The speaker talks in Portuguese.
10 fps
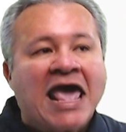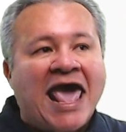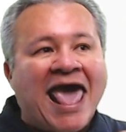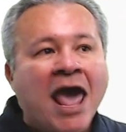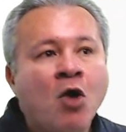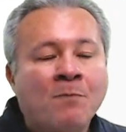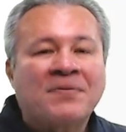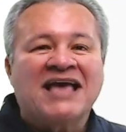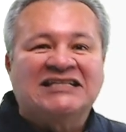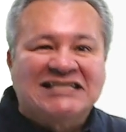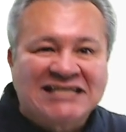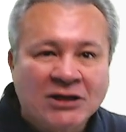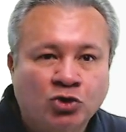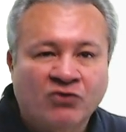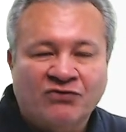é o
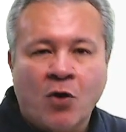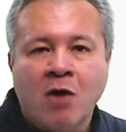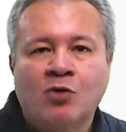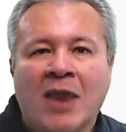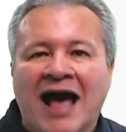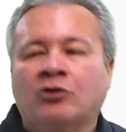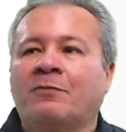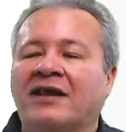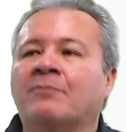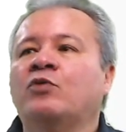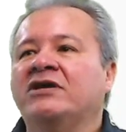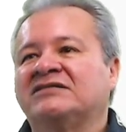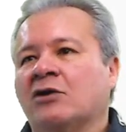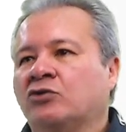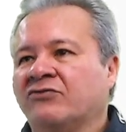pedido formulado pela
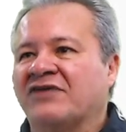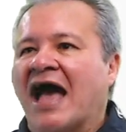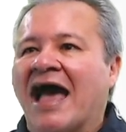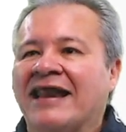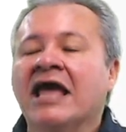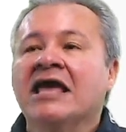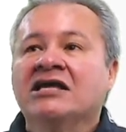Polícia Rodoviária